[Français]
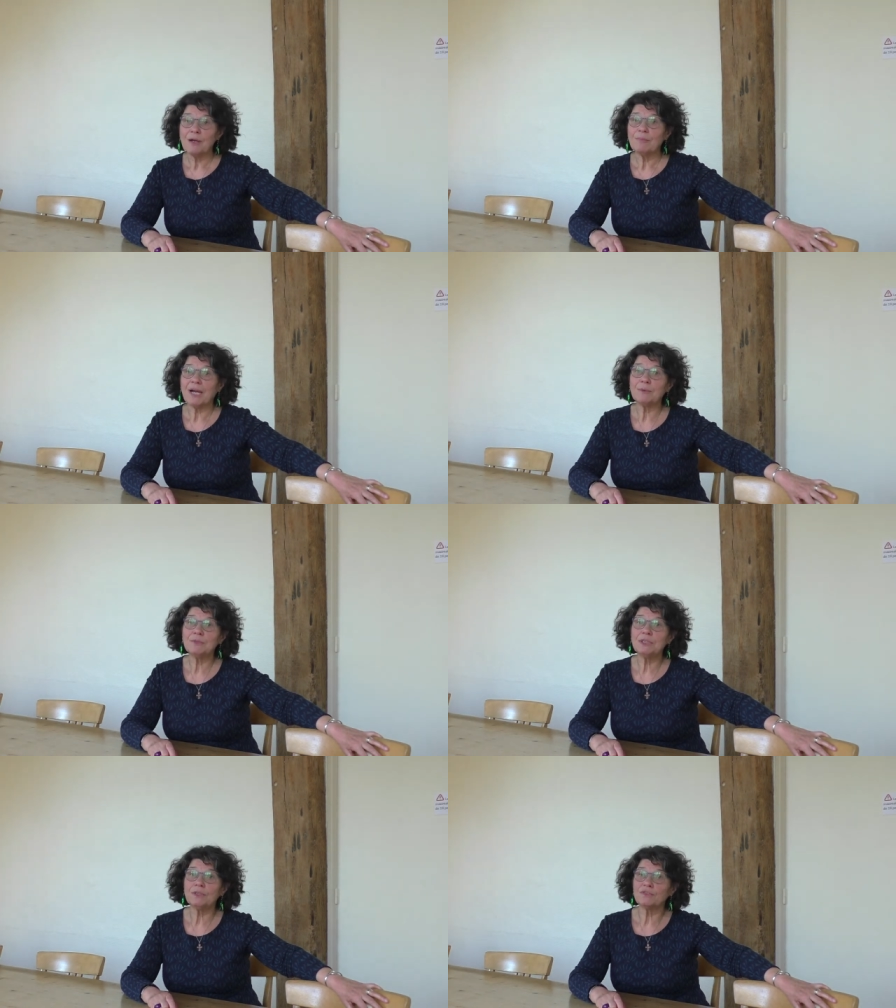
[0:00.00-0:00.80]

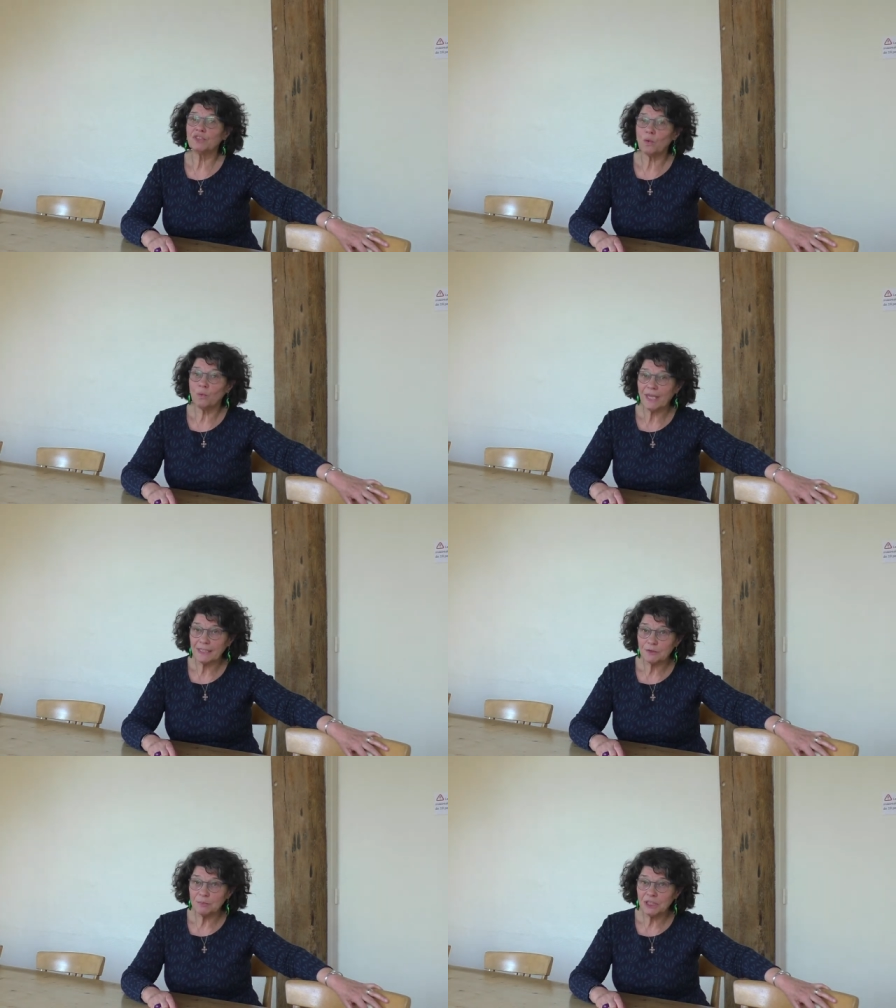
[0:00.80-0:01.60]
Parmi environ
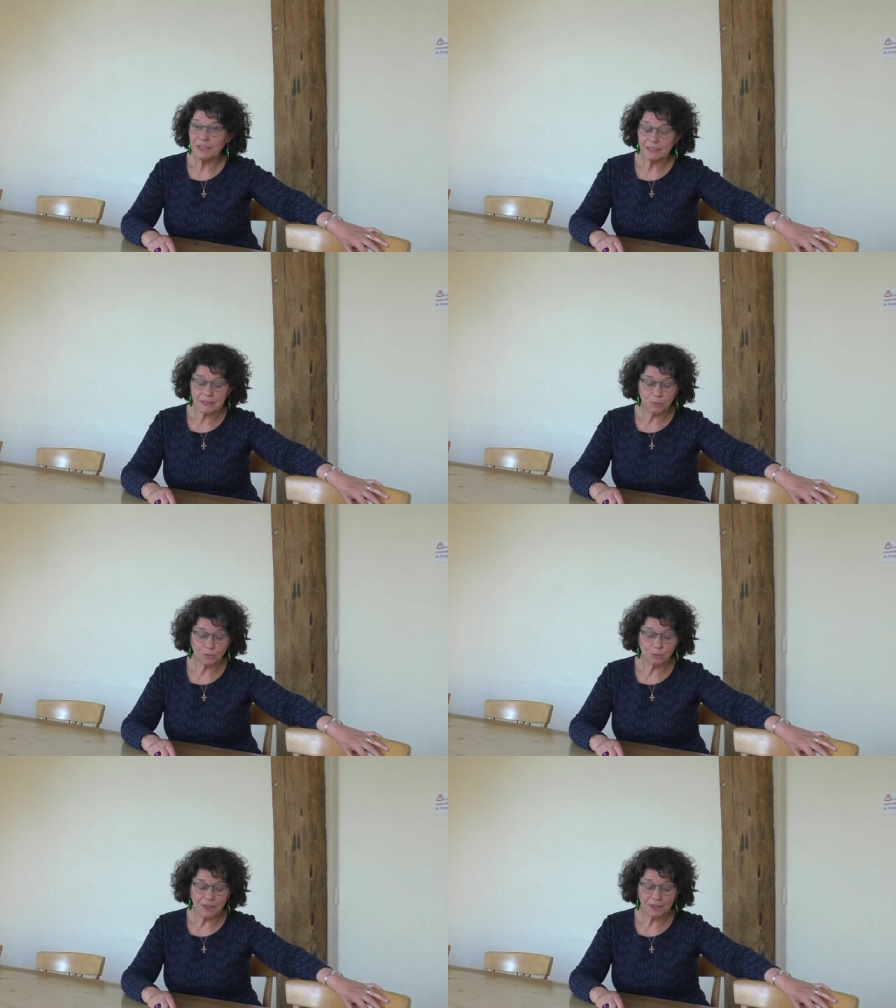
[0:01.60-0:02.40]
4000
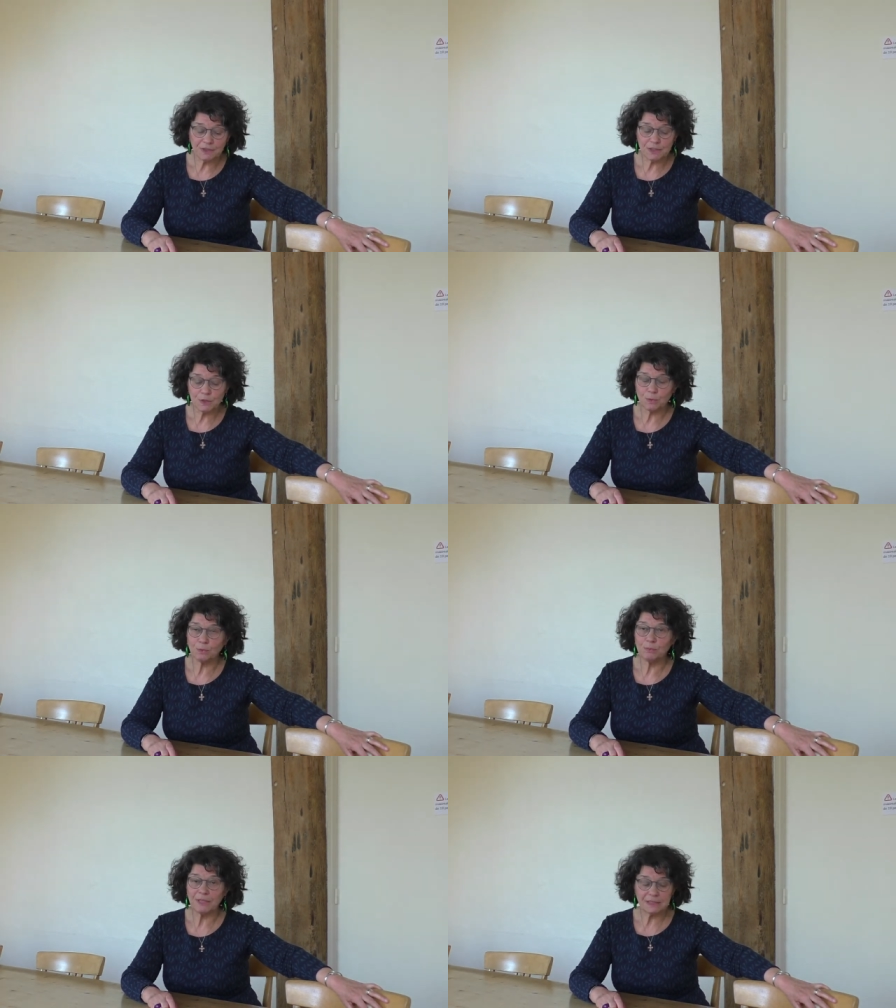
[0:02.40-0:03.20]
catéchumènes qui
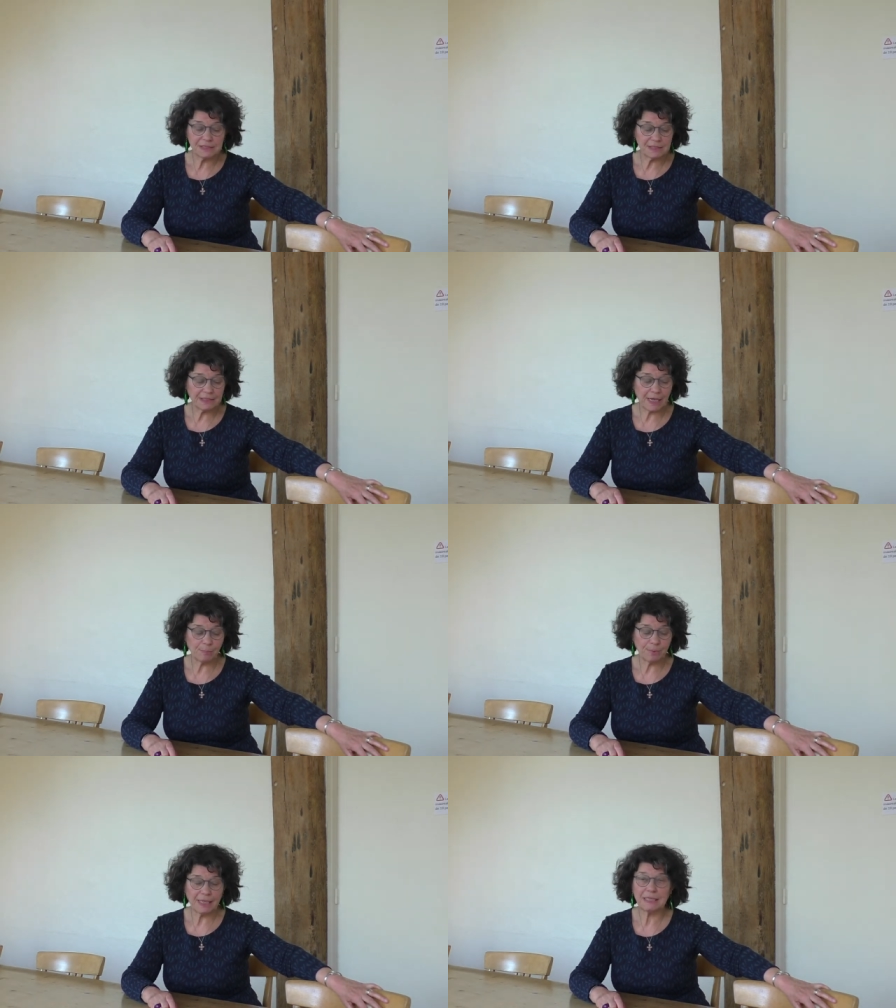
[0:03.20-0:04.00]
seront baptisés à
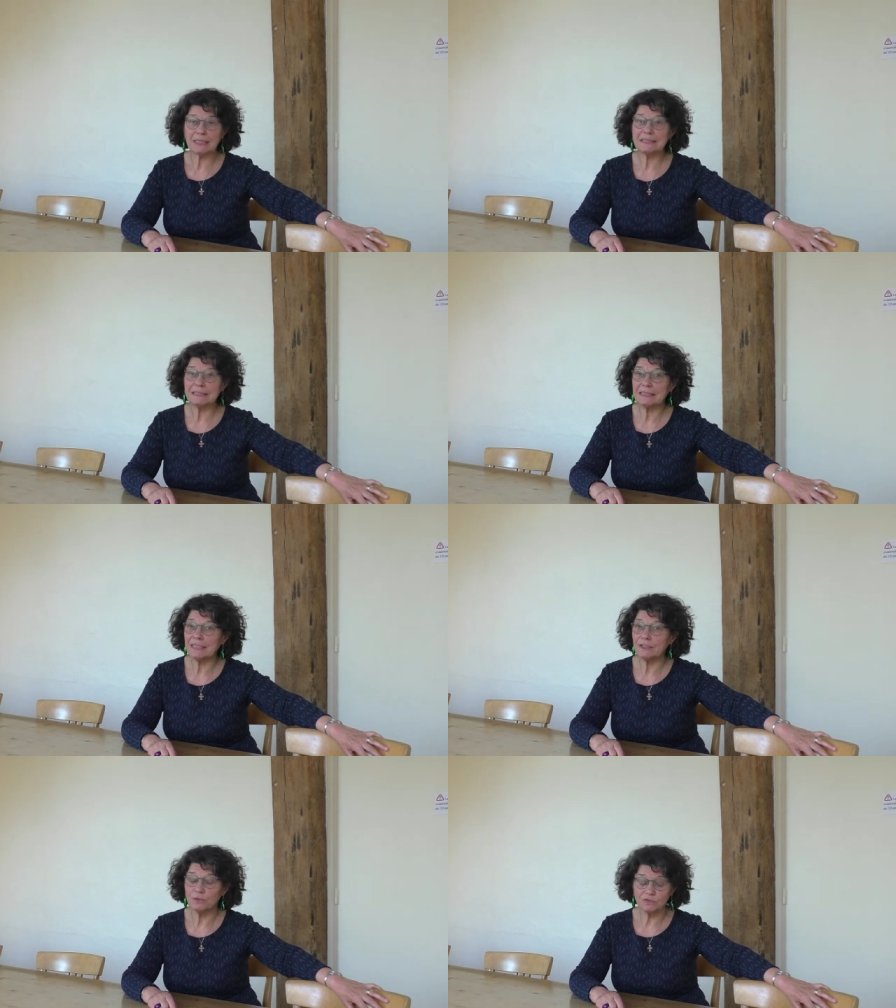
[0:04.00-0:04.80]
Pâques cette
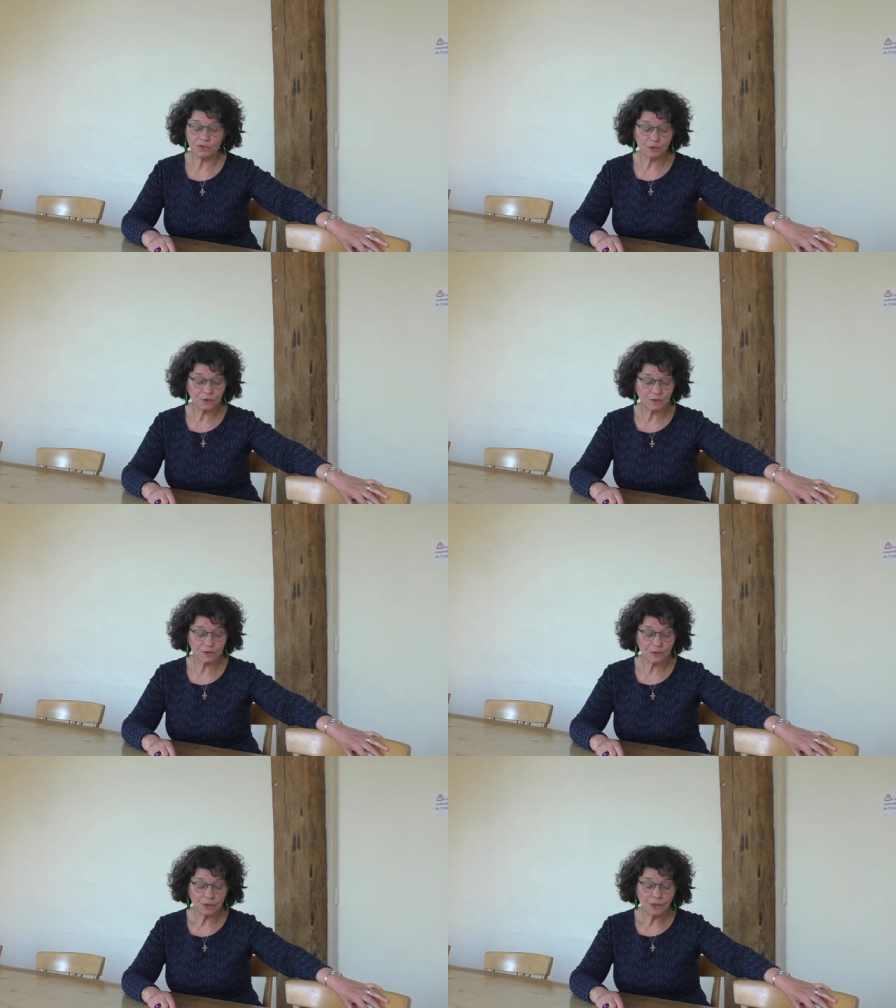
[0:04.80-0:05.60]
année en France,